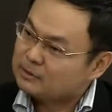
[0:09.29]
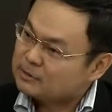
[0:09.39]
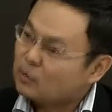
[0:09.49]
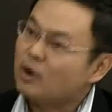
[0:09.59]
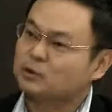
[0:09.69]

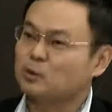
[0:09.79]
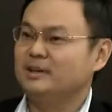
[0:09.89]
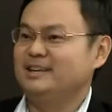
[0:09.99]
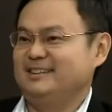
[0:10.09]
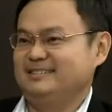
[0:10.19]
เจ้าของธุร
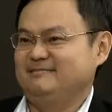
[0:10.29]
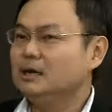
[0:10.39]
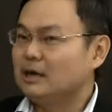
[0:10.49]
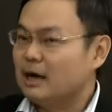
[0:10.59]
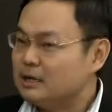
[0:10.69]
กิจ
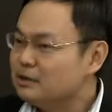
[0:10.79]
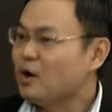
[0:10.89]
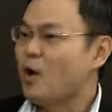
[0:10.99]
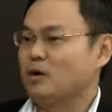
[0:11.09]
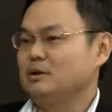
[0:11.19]
อันที่
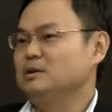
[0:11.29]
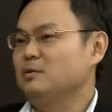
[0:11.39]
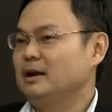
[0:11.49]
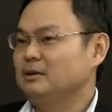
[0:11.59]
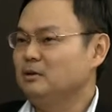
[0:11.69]
2 ก็คือ
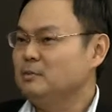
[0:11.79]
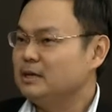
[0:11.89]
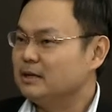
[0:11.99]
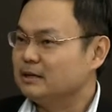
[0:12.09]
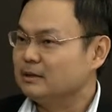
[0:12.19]
ว่าเราต้อง
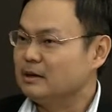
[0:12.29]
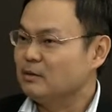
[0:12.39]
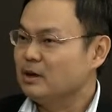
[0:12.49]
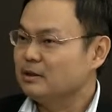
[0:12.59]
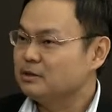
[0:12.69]
มีเรีย
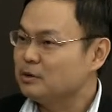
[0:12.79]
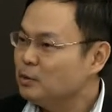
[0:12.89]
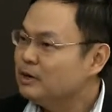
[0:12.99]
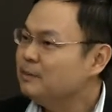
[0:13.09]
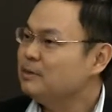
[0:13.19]
กว่าซื้อ
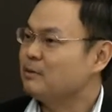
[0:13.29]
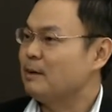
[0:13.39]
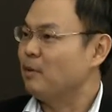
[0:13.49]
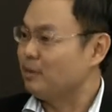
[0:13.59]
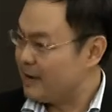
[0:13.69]
หุ้นให้มีควา
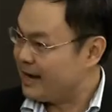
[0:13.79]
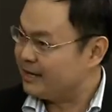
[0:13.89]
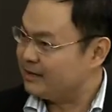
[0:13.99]
มปลอดภั